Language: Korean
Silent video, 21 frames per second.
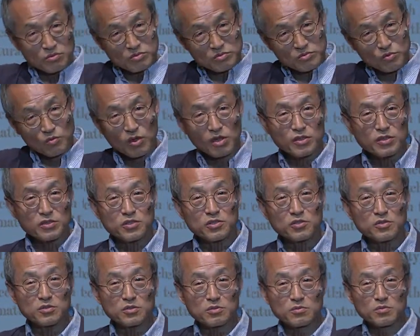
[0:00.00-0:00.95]

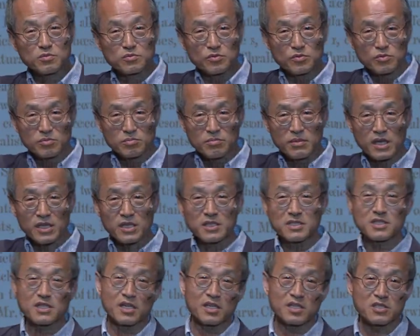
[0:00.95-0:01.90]
월리스는
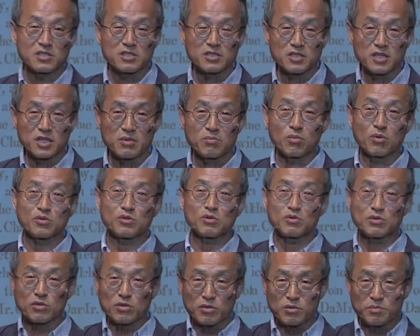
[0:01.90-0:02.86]
말레이시아에 있으니까 못
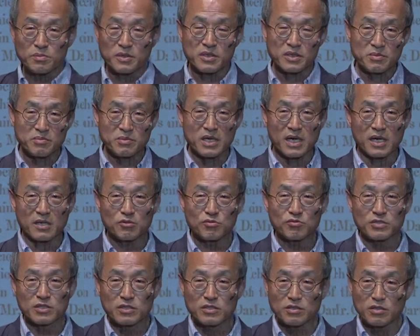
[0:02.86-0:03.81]
올 걸 이미 알고
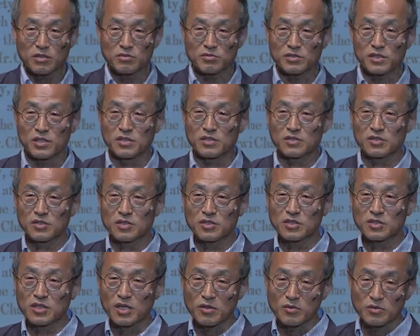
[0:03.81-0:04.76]
있는 거고요.
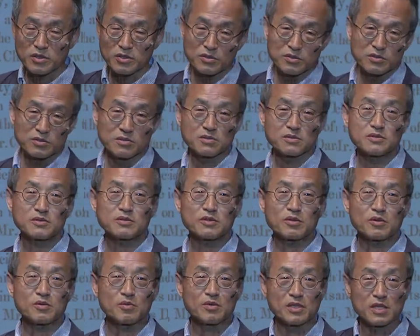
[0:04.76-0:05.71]
다윈은
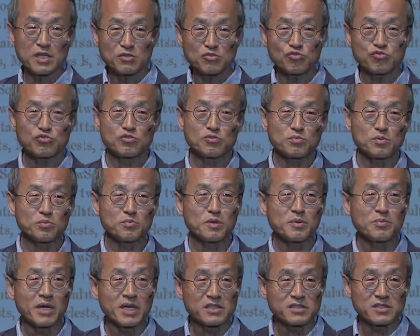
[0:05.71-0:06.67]
저 워낙 수줍음이
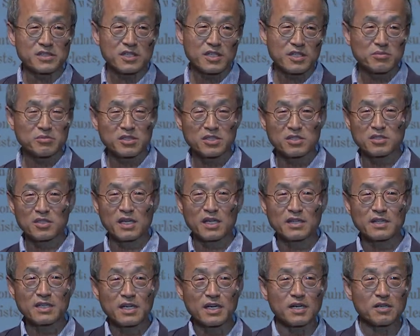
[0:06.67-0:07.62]
많은 사람이라서
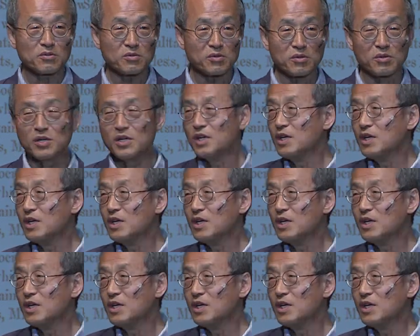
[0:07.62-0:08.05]
안 나가고